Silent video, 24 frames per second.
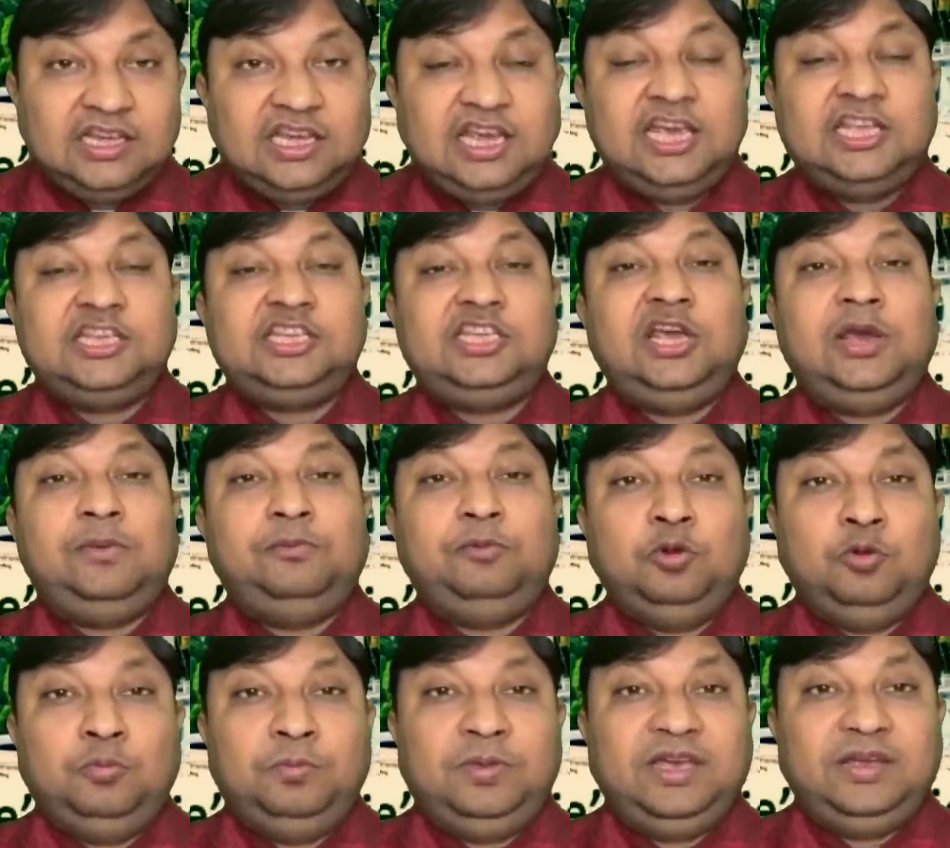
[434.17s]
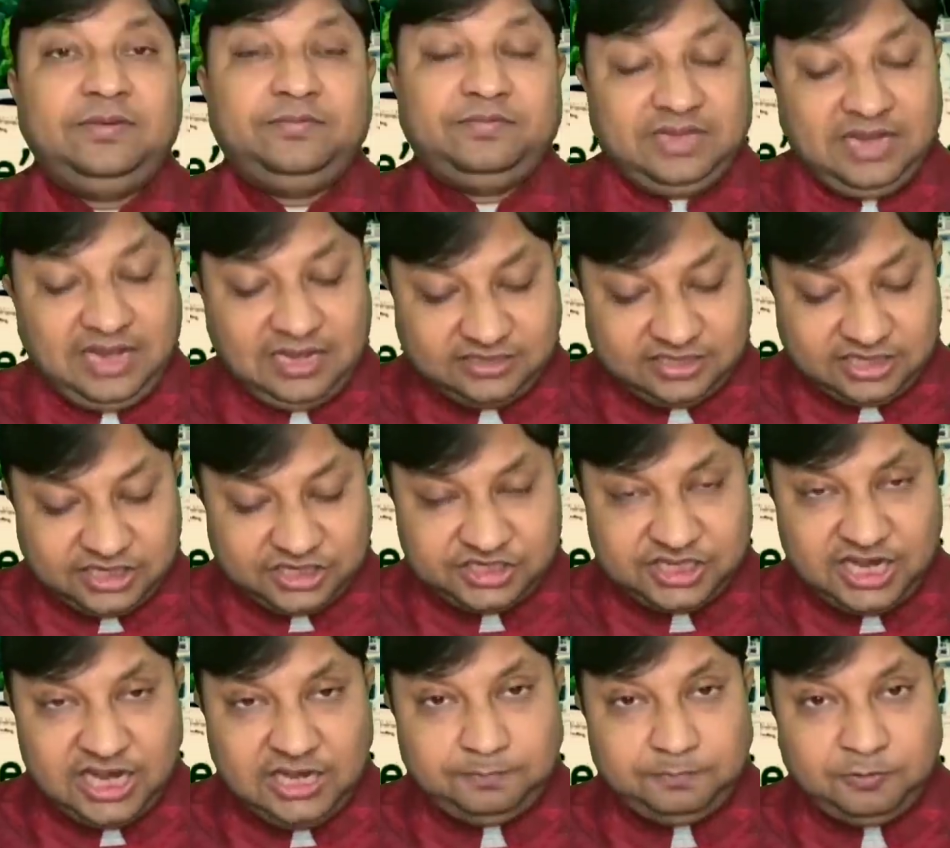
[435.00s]
केजीएमयू में
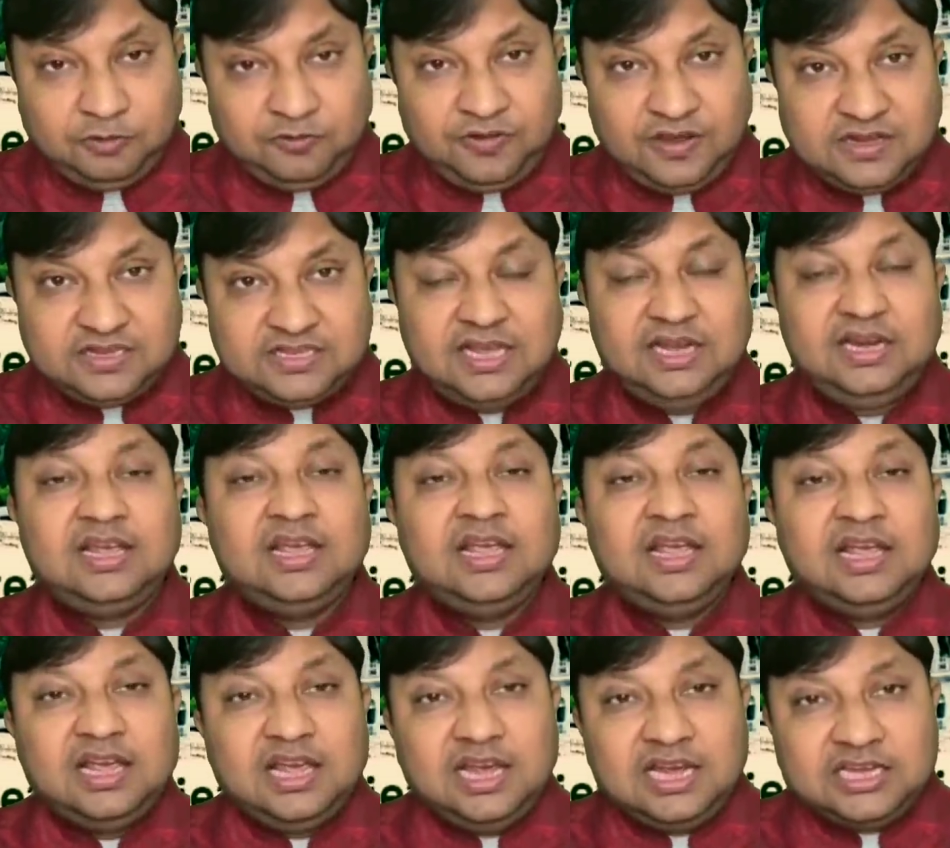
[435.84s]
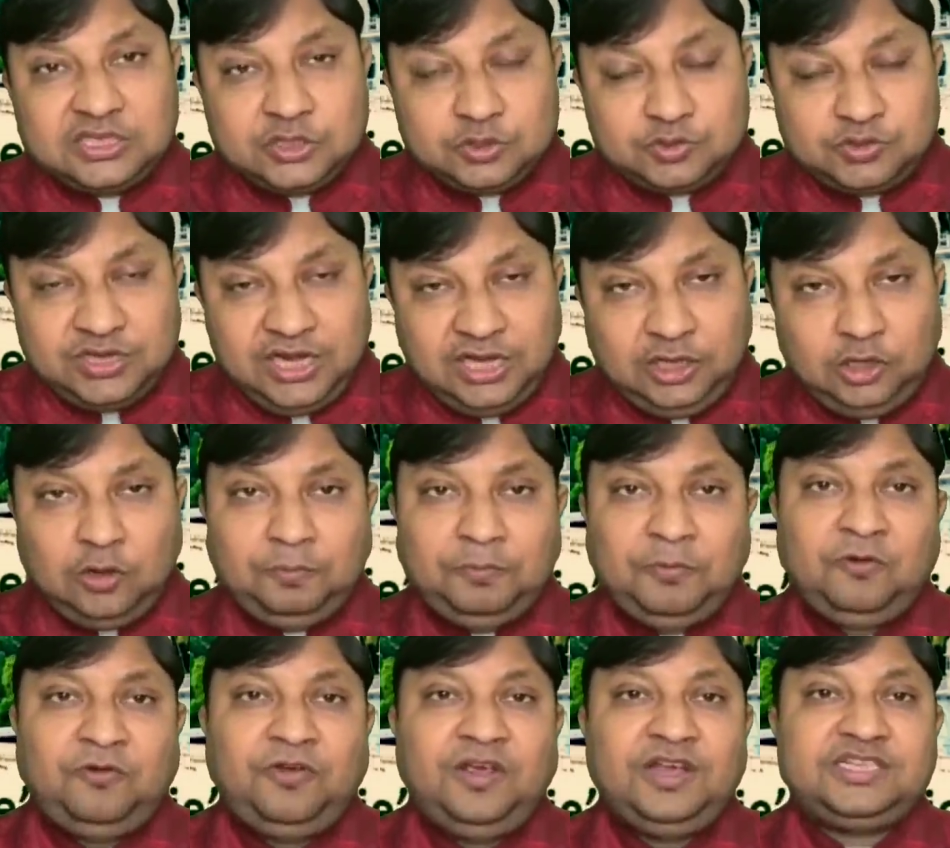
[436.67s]
असिस्टेंट प्रोफेसर एसोसिएट
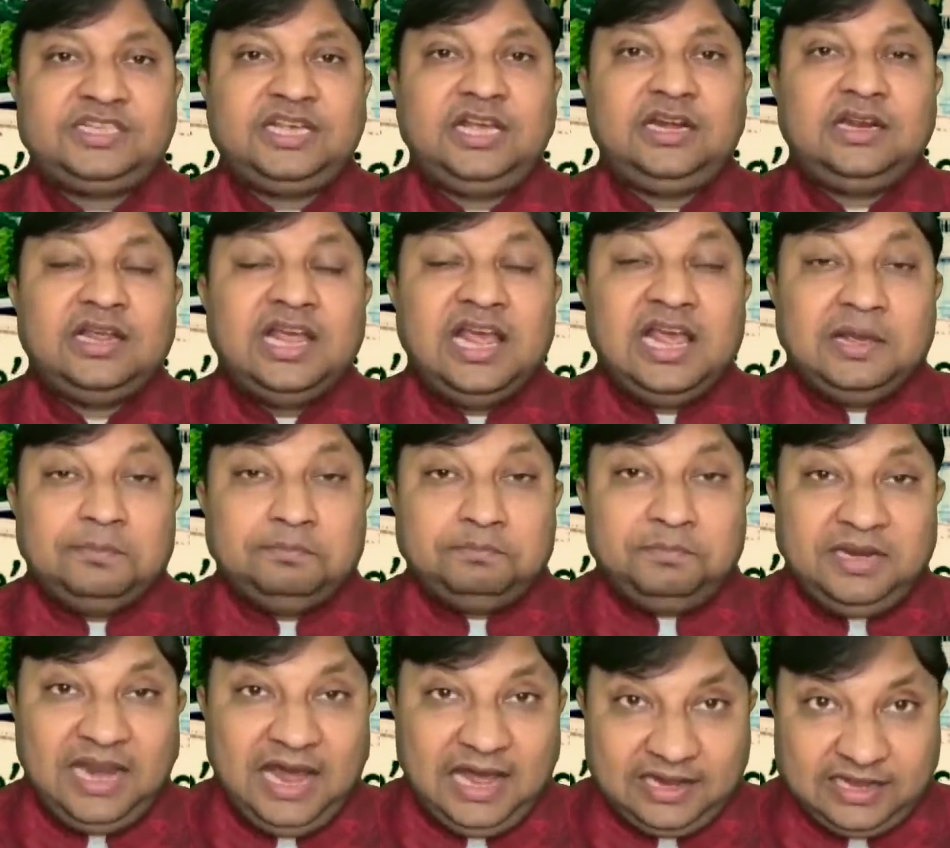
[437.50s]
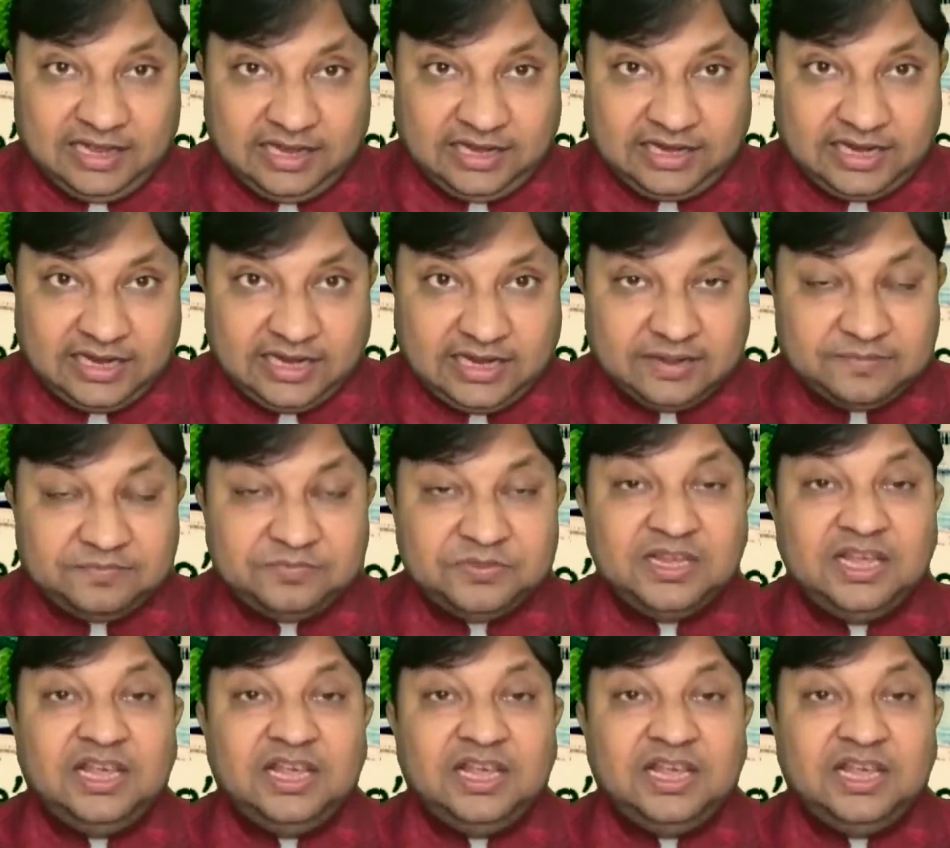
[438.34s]
और प्रोफेसर मिलाकर के